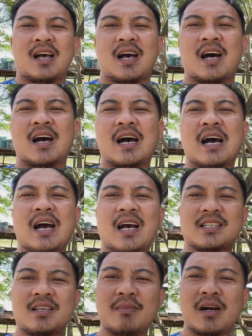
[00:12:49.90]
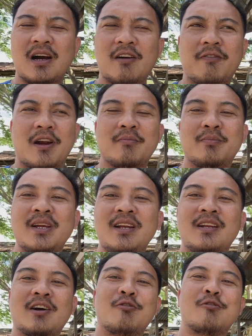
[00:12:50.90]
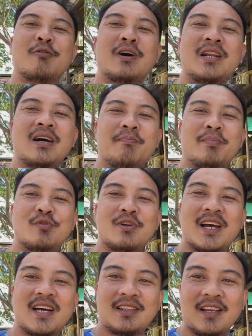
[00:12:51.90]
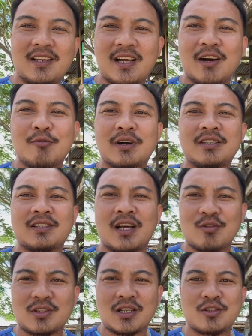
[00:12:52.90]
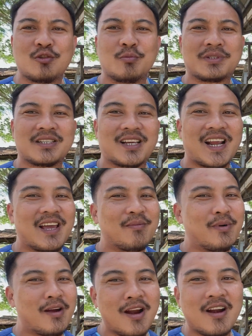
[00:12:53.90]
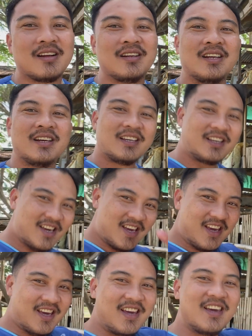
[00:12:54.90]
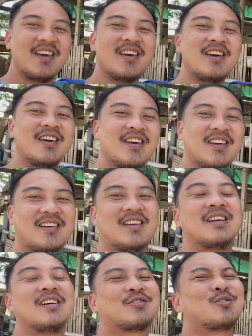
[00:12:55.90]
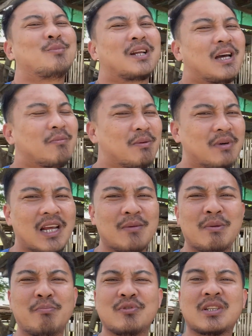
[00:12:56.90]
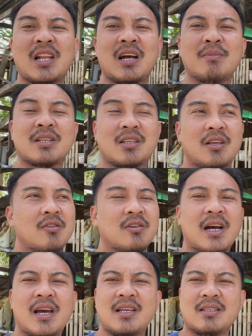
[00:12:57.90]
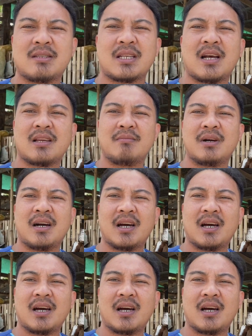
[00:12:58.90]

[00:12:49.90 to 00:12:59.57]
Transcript: Uh, kasi mga ka-farm bill, nakuha na po natin ang 1,000 subscriber. Yee! So maraming maraming pong salamat sa inyo guys, sa aking mga